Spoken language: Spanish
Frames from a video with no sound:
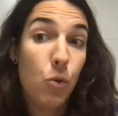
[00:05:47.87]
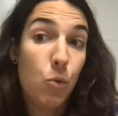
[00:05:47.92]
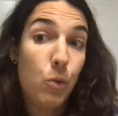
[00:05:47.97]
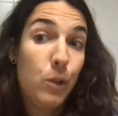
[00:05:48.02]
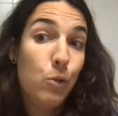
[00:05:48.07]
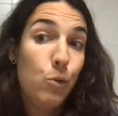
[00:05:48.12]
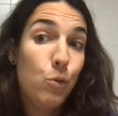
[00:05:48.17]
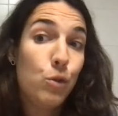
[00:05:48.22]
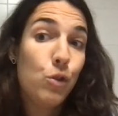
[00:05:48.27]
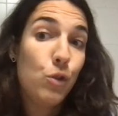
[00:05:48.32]
o
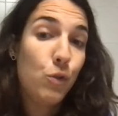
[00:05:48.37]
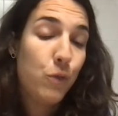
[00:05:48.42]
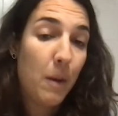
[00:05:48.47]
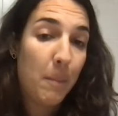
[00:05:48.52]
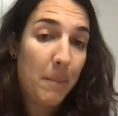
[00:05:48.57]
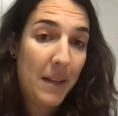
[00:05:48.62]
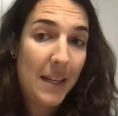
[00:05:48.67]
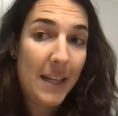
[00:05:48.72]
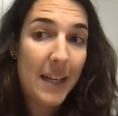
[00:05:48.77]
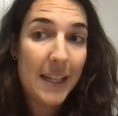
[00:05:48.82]
cuando nuestro
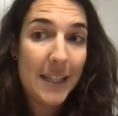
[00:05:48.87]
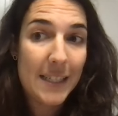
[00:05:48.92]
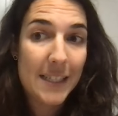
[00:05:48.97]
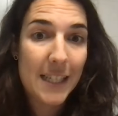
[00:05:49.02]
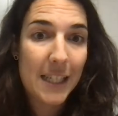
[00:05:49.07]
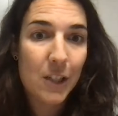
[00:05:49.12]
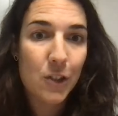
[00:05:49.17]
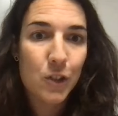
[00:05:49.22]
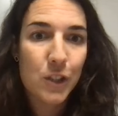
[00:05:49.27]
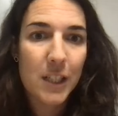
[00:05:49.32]
familiar es
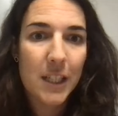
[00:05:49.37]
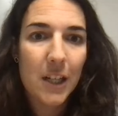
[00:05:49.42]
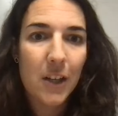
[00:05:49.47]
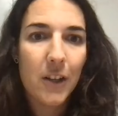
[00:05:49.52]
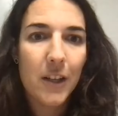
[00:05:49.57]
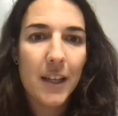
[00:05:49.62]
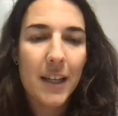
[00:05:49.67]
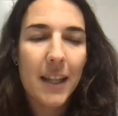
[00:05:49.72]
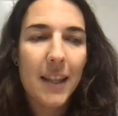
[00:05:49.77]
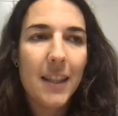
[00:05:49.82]
diagnosticado
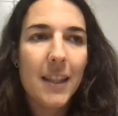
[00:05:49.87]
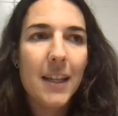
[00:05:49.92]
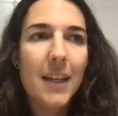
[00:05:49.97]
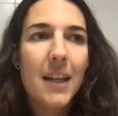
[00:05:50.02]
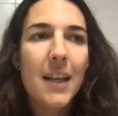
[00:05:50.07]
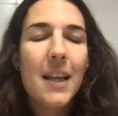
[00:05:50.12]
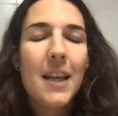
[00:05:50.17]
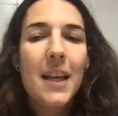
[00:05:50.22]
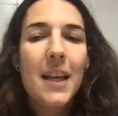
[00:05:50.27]
de cáncer